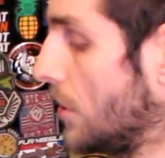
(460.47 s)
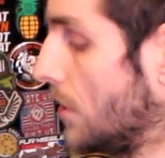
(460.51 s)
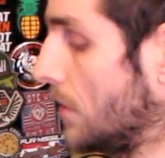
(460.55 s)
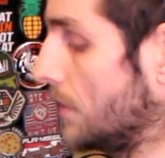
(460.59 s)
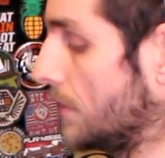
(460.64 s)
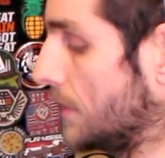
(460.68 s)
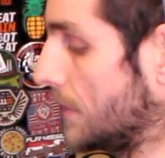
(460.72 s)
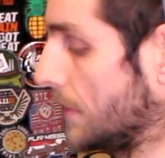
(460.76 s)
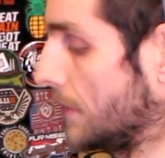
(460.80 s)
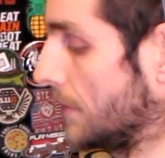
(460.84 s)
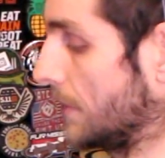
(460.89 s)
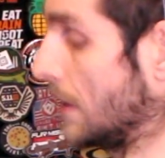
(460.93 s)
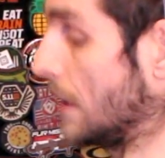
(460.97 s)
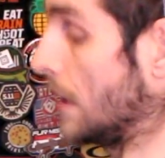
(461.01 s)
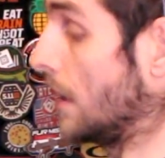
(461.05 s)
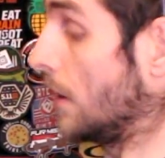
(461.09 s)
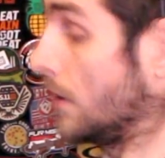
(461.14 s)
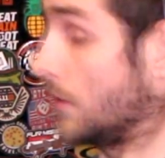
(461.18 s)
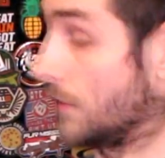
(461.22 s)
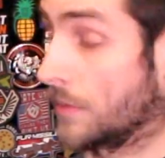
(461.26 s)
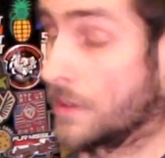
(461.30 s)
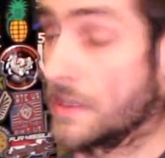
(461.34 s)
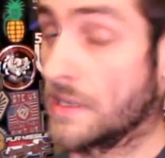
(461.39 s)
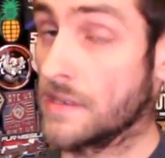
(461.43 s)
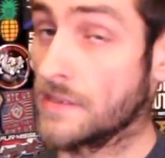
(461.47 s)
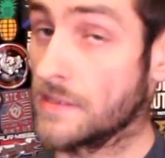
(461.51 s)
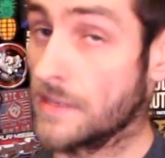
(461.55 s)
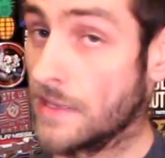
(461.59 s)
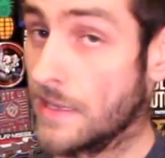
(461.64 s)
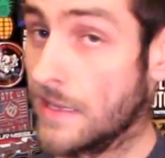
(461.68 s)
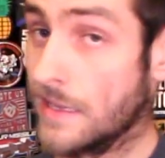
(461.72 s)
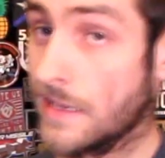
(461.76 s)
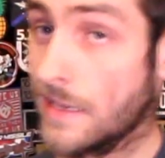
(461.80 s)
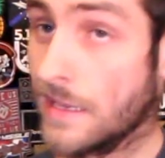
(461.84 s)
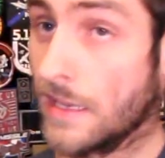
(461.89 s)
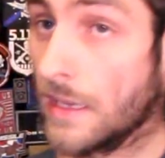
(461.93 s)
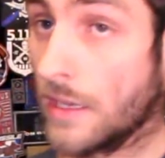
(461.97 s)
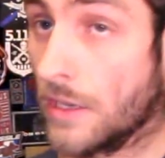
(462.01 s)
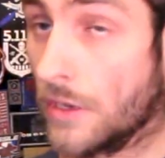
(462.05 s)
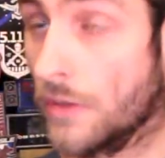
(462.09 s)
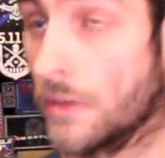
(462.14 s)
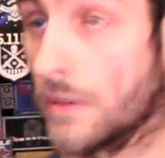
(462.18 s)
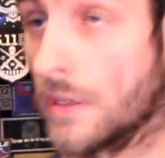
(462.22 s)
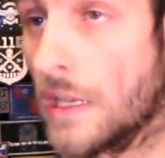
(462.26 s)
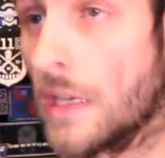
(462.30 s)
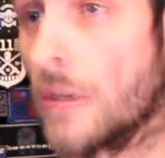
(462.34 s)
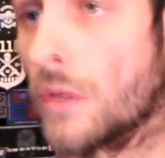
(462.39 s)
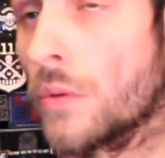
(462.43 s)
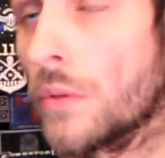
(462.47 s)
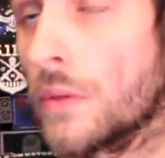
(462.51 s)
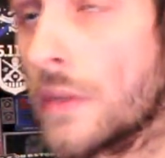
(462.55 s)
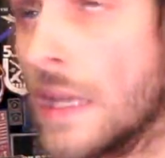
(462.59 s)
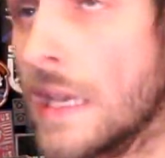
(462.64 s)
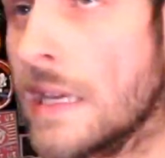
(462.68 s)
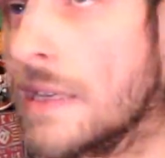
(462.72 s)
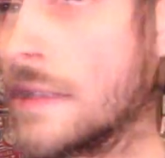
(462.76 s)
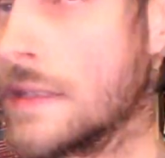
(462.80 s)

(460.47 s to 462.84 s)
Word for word: Colt. Donc ça c'est les corps qui coûtent